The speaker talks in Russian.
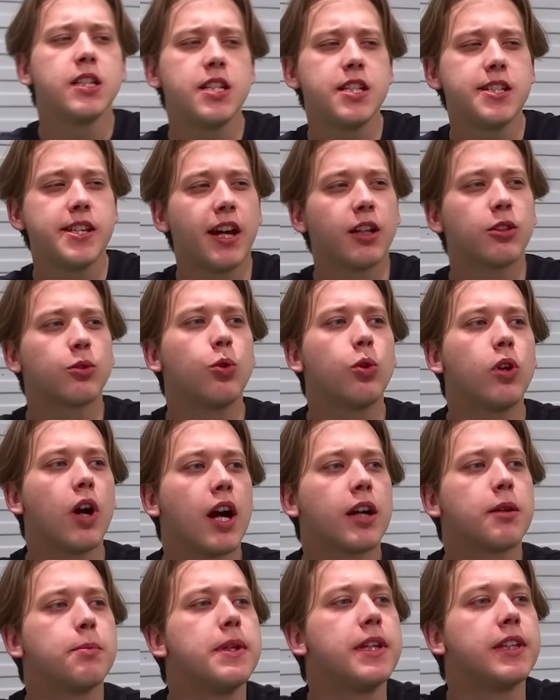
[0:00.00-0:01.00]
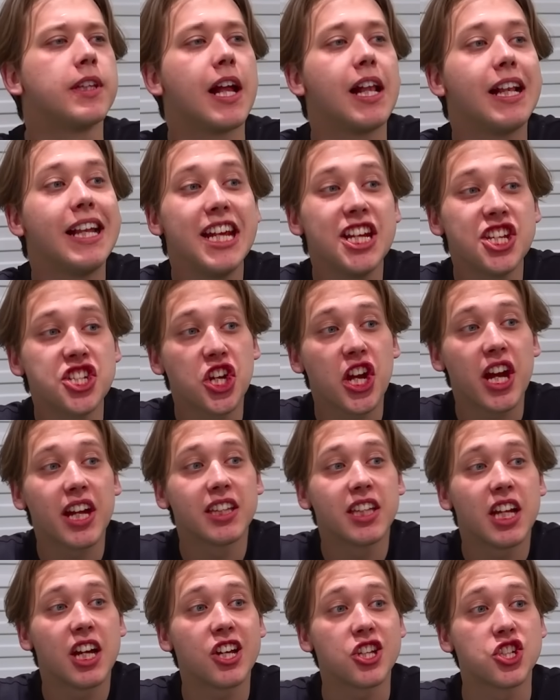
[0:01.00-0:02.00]
десятку как мне, наличкой
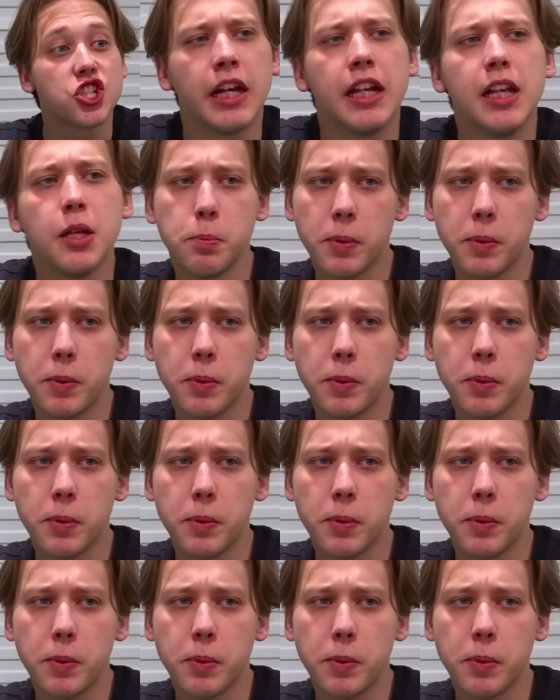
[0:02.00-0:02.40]
отдашь или